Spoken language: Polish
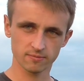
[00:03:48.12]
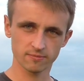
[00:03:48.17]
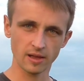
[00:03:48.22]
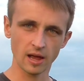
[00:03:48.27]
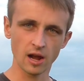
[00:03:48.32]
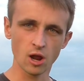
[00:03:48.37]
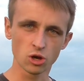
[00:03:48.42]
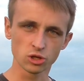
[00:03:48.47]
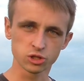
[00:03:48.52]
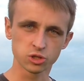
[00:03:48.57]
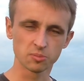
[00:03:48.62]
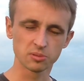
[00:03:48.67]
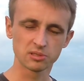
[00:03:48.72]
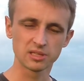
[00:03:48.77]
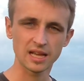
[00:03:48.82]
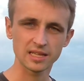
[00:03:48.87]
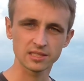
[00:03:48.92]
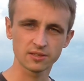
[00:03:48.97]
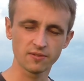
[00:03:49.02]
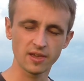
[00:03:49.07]
wiele osób z
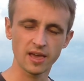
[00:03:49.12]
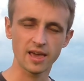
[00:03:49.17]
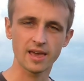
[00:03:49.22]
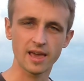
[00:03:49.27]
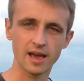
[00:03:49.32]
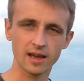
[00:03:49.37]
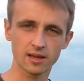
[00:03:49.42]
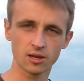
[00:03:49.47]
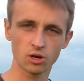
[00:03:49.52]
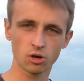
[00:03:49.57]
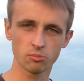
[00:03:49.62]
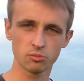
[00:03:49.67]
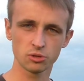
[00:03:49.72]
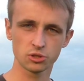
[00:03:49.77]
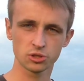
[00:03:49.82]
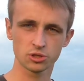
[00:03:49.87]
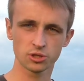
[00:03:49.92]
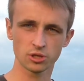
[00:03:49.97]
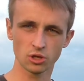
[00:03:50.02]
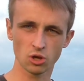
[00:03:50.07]
nas wie, jak
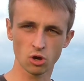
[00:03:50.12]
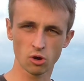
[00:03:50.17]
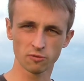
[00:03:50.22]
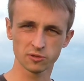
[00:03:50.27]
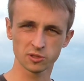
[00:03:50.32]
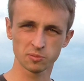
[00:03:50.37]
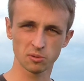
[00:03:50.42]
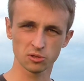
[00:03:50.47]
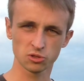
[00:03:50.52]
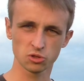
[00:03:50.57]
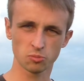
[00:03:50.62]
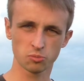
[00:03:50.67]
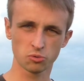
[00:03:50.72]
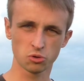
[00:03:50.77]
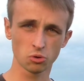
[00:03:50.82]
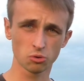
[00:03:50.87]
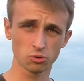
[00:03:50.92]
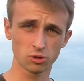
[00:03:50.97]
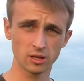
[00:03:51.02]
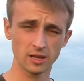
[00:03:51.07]
robić ją w sposób
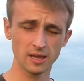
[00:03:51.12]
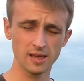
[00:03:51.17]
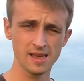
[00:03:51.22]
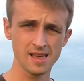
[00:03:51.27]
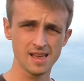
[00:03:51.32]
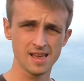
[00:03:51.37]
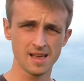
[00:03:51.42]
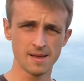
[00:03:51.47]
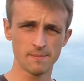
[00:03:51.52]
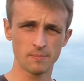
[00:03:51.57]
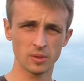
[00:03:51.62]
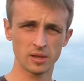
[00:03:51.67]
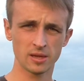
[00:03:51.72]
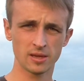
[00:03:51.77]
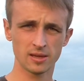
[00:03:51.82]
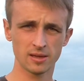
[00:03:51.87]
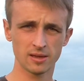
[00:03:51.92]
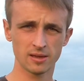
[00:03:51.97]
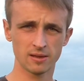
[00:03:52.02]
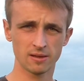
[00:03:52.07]
trudny. E,
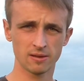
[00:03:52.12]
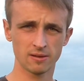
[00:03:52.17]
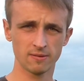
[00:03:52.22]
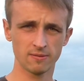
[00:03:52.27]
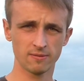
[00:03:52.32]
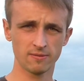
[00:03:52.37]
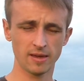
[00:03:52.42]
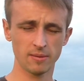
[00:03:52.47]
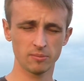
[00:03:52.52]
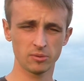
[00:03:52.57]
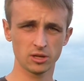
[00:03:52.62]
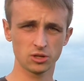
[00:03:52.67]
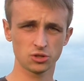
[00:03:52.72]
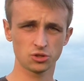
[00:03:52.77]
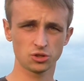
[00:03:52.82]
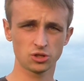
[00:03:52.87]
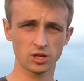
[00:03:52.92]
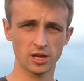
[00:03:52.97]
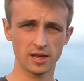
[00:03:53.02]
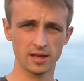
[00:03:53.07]
wiem
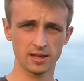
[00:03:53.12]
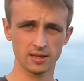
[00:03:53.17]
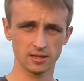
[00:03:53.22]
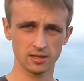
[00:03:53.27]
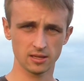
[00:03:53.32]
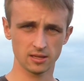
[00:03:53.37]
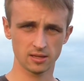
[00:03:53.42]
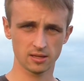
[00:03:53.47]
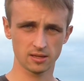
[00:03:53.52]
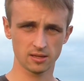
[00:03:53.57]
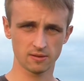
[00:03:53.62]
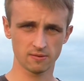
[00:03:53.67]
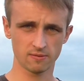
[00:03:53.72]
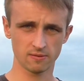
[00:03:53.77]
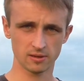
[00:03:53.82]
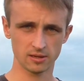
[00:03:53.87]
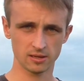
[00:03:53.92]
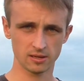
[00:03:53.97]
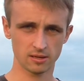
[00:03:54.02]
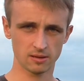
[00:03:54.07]
też, że
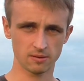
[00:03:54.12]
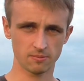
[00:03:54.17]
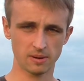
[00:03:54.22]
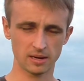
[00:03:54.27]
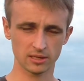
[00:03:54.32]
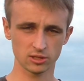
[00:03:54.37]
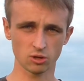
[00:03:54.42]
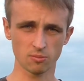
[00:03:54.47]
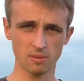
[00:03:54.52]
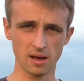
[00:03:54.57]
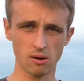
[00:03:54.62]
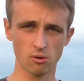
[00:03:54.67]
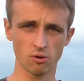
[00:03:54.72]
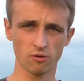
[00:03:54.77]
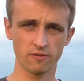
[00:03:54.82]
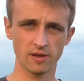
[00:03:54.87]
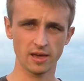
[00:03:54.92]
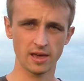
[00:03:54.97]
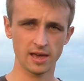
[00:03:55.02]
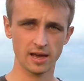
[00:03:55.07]
bardzo
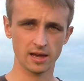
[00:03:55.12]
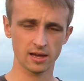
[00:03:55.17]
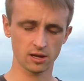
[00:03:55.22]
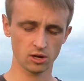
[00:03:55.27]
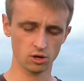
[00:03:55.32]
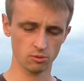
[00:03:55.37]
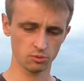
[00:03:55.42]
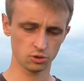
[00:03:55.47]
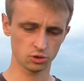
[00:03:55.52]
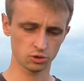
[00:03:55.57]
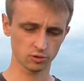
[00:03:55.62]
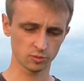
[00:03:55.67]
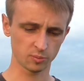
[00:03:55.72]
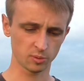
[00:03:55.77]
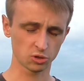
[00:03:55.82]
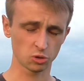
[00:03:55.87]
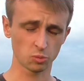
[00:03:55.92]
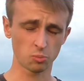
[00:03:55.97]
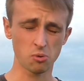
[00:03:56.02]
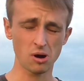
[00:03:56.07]
mało wie, jak robić ją w
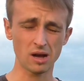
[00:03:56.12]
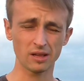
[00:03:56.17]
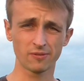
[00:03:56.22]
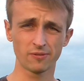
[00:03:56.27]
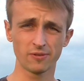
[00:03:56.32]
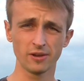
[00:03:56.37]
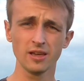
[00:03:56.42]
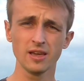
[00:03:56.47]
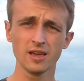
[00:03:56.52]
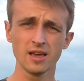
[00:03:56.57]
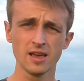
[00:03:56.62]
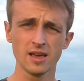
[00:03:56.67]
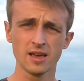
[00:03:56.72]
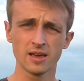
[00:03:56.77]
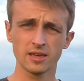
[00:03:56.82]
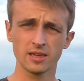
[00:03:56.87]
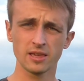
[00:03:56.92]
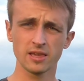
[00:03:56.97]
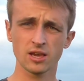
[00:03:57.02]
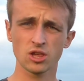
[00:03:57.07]
sposób łatwy
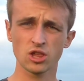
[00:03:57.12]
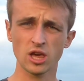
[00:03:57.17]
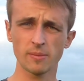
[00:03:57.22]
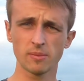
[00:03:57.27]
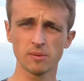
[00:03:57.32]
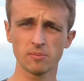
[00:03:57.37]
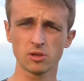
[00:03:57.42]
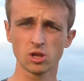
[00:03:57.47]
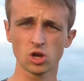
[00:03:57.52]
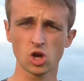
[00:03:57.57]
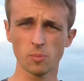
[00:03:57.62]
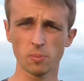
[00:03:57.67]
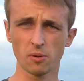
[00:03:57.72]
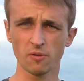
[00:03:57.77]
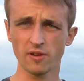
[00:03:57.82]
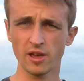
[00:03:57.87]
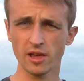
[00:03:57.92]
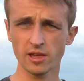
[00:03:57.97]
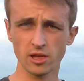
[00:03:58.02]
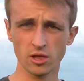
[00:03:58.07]
i chciałbym tylko
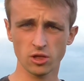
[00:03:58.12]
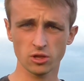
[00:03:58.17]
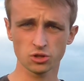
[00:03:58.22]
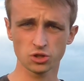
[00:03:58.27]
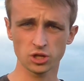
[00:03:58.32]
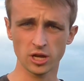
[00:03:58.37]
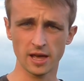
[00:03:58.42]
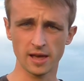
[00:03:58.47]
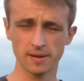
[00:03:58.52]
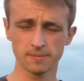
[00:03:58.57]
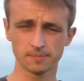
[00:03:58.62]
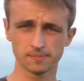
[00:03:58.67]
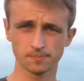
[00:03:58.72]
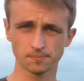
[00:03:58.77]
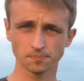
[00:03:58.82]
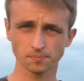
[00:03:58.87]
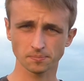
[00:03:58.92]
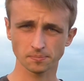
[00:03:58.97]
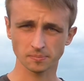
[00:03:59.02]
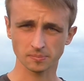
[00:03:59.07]
powiedzieć, że
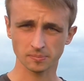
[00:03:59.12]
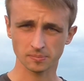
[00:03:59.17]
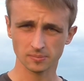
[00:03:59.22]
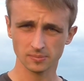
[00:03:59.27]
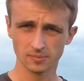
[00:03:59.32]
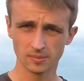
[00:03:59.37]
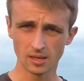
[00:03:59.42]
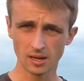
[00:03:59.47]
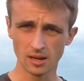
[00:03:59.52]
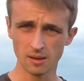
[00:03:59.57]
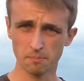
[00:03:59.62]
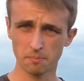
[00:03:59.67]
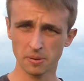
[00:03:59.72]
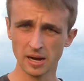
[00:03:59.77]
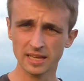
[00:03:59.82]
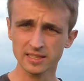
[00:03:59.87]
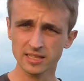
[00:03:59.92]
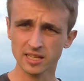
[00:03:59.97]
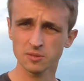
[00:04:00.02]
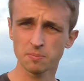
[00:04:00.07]

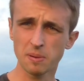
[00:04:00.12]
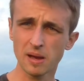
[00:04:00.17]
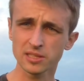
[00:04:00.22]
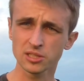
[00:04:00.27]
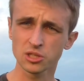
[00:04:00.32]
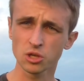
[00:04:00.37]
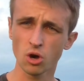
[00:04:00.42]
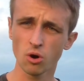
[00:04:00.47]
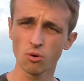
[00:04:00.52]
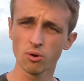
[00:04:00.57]
praca z pasją,